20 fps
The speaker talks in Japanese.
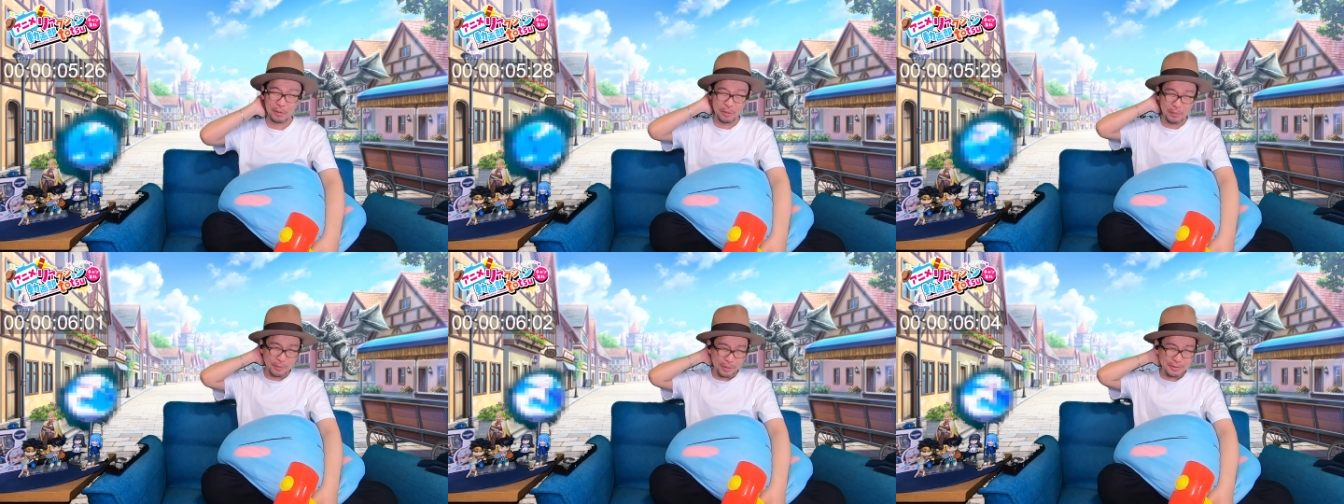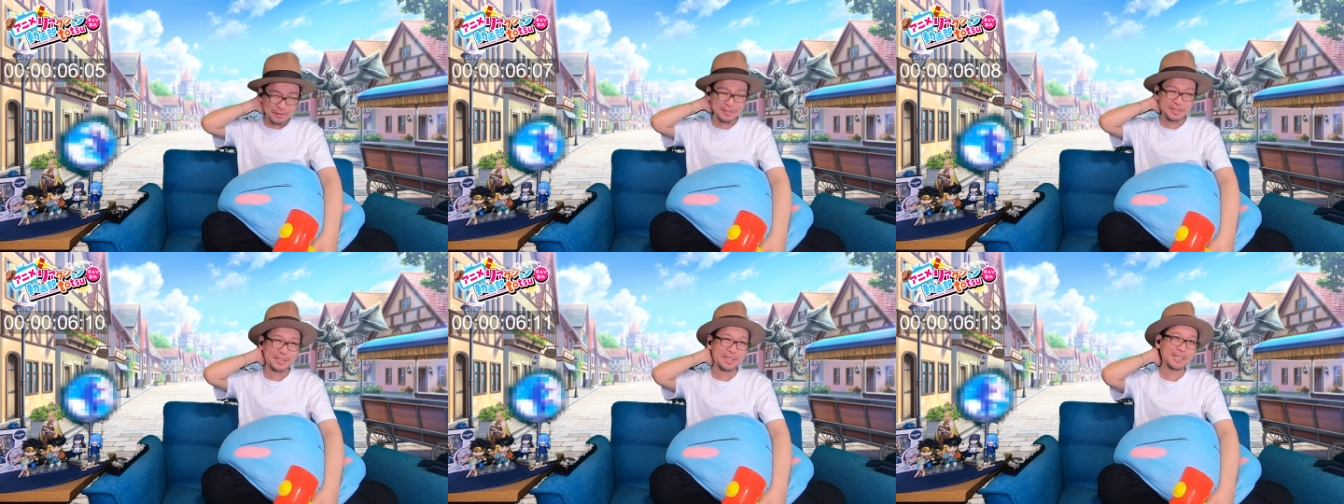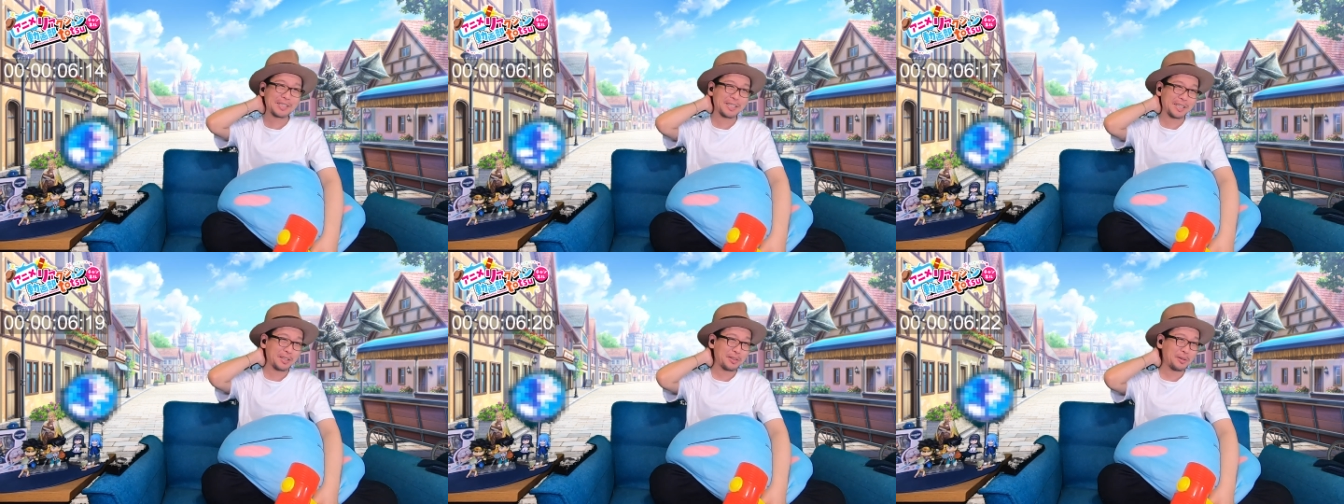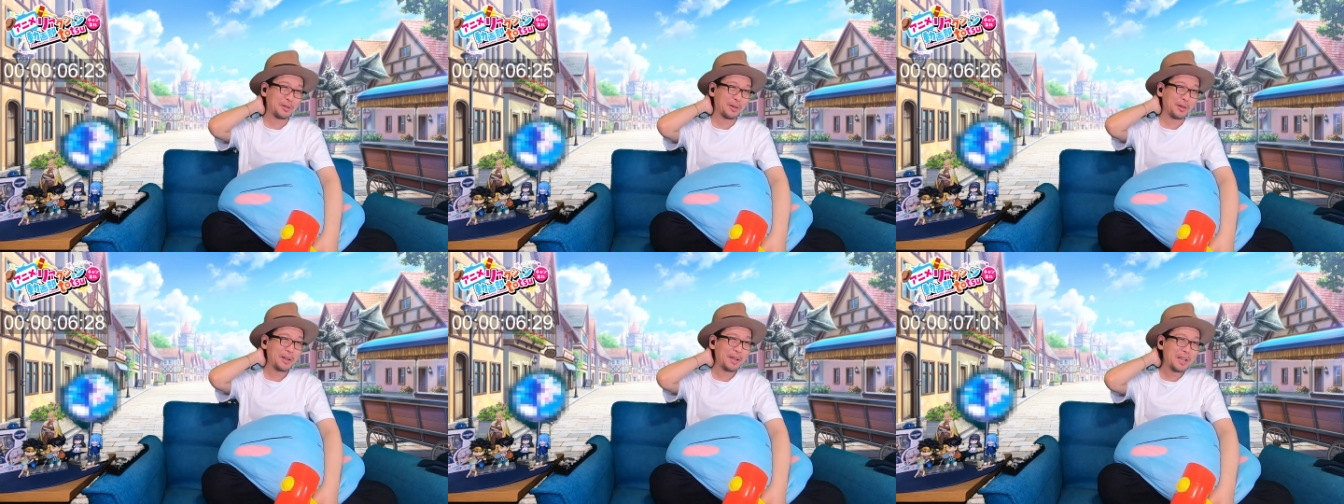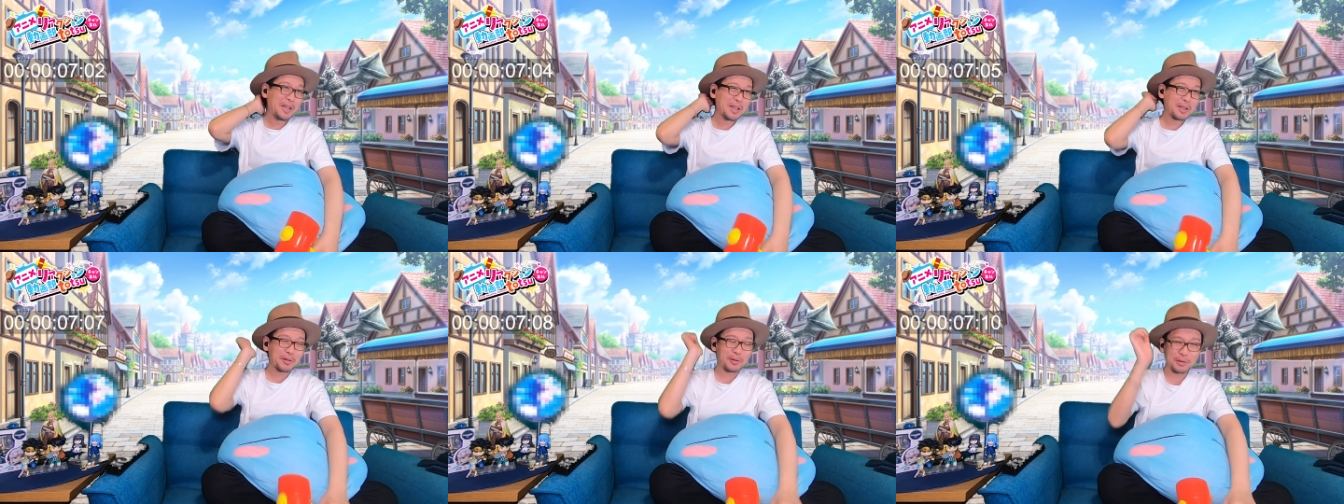思うんですけど、
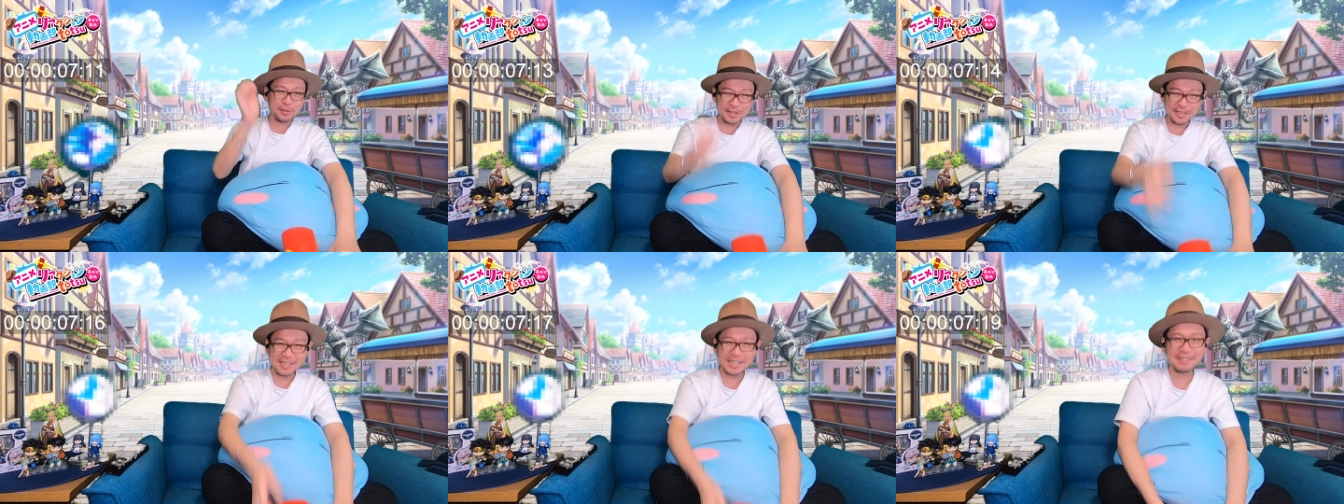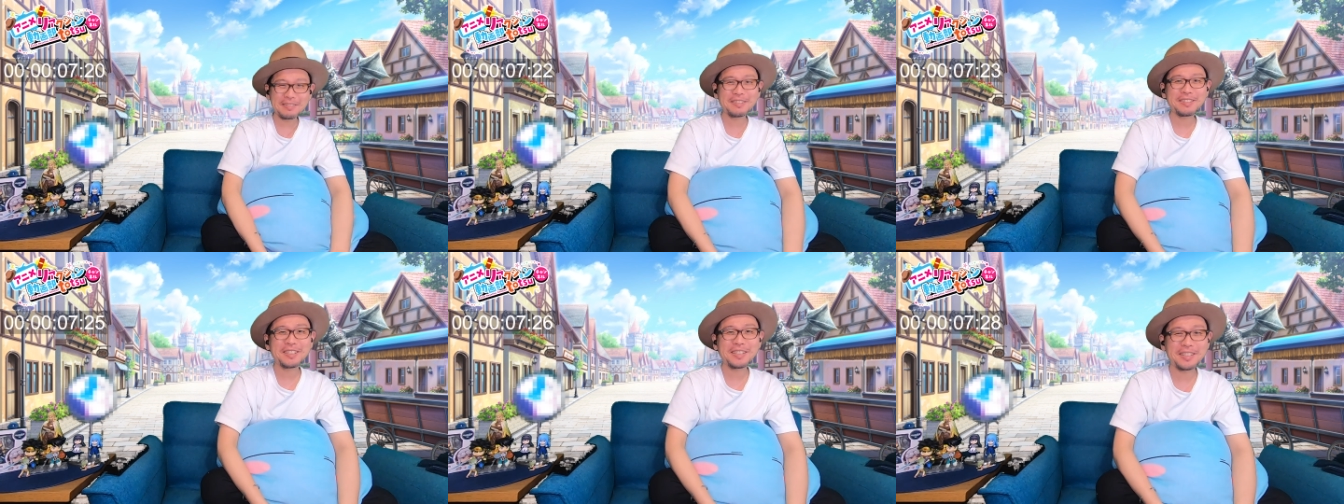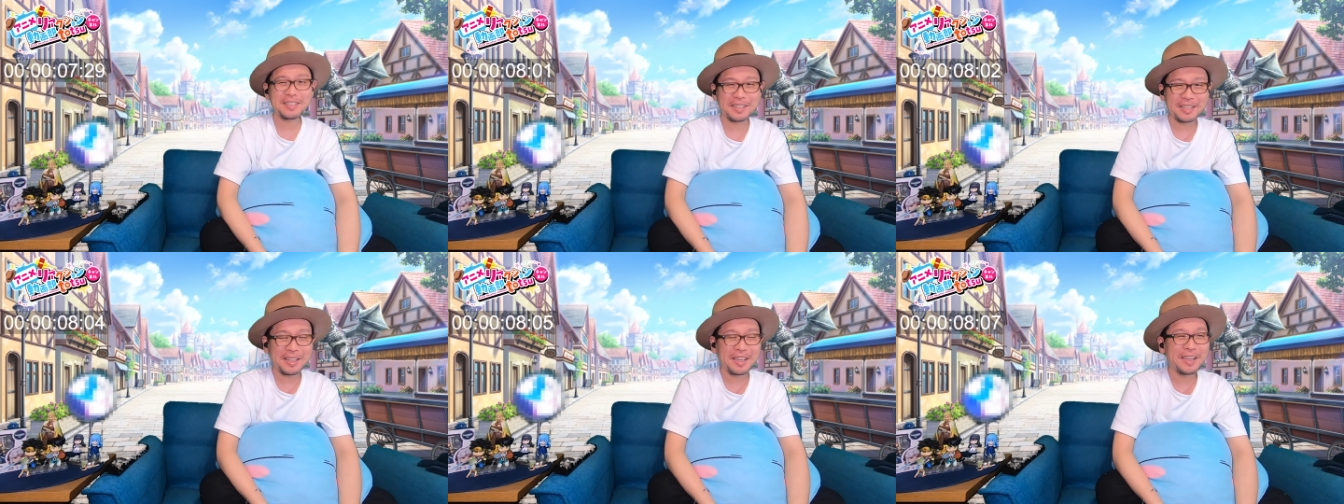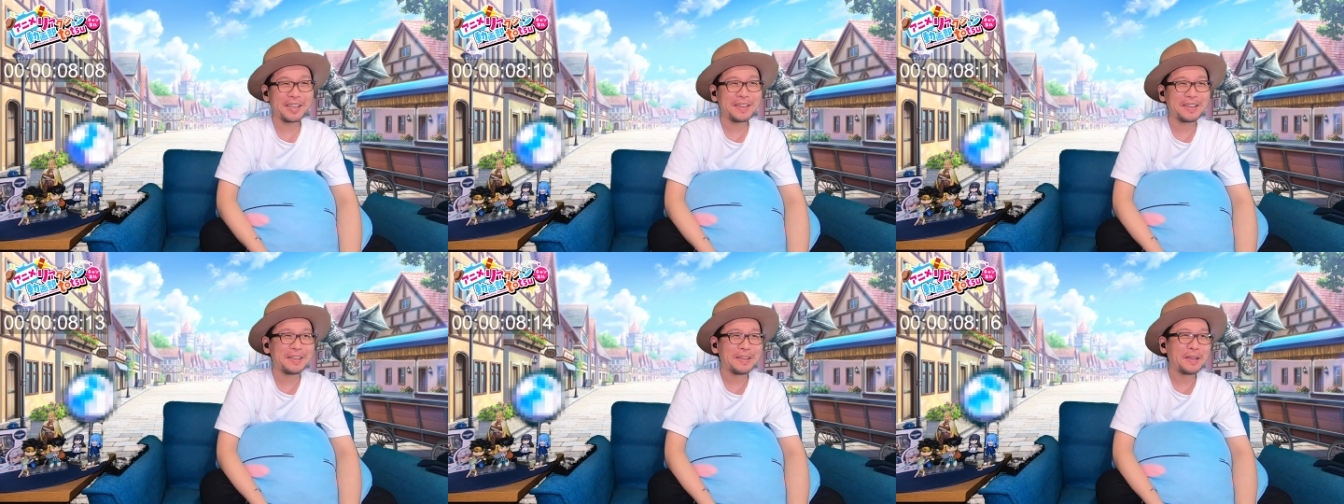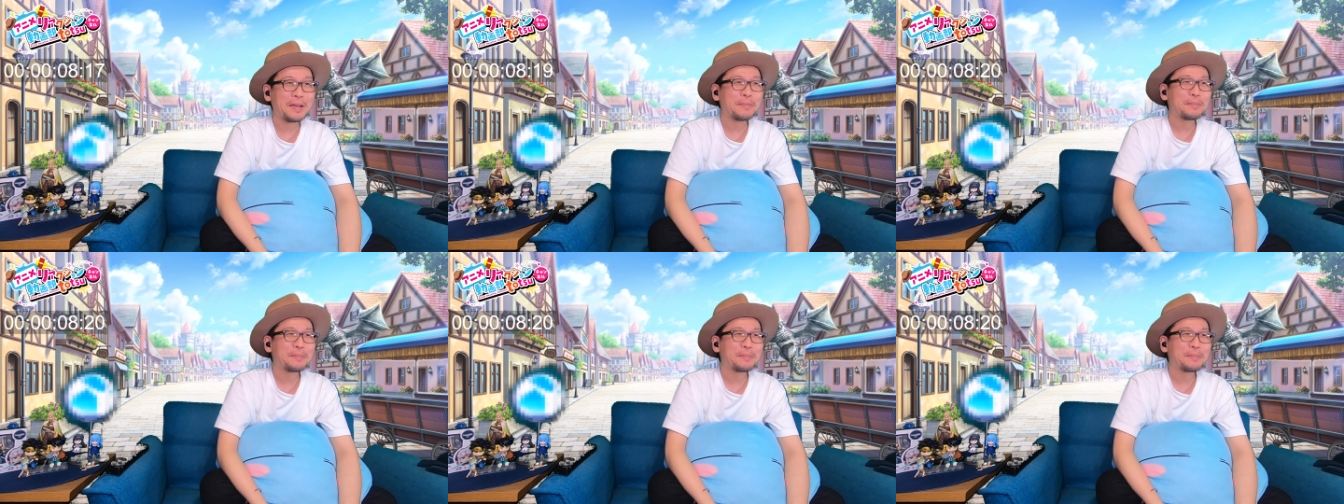この作品ね、